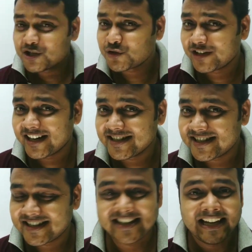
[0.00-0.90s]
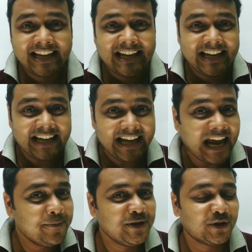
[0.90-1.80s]
হ্যালো স্টুডেন্টস
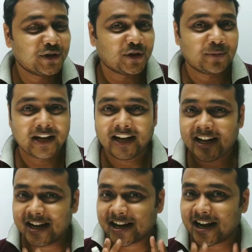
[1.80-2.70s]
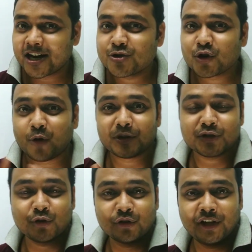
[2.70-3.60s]
এই ভিডিওতে তোমরা কার্যক্ষমতা
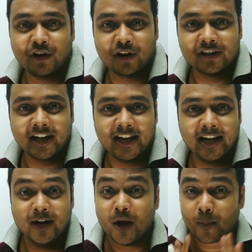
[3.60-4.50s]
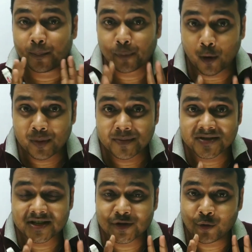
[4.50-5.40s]
শক্তি অধ্যায়ের প্রবলেম
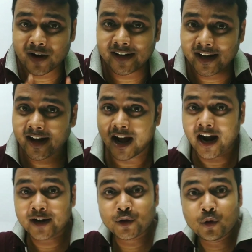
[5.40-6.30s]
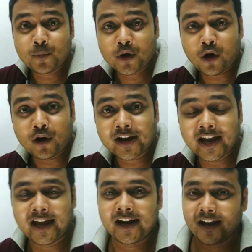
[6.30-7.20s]
সেট ওয়ানের আট নম্বর
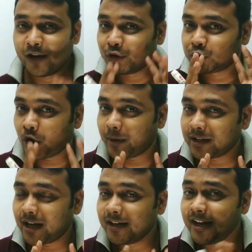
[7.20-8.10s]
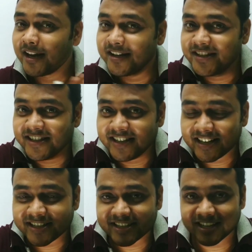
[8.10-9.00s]
অঙ্কের সমাধান
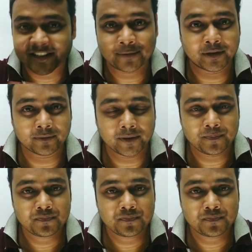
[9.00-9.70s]
ডিটেলসে জানতে পারবে